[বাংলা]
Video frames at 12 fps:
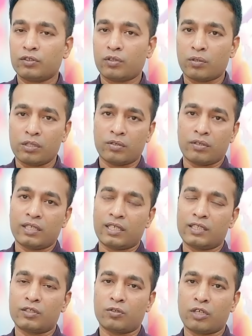সকল ধরনের
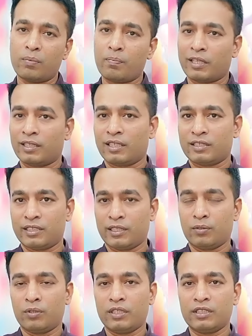কার্যক্রম মাদ্রাস
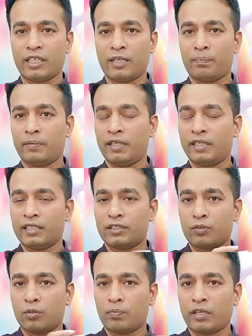সিকিউরিটিস অ্যান্ড প্রিন্টার্স
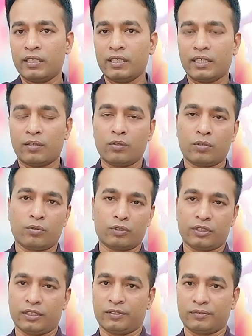কোম্পানি এগুলো
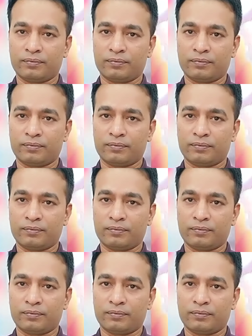করছে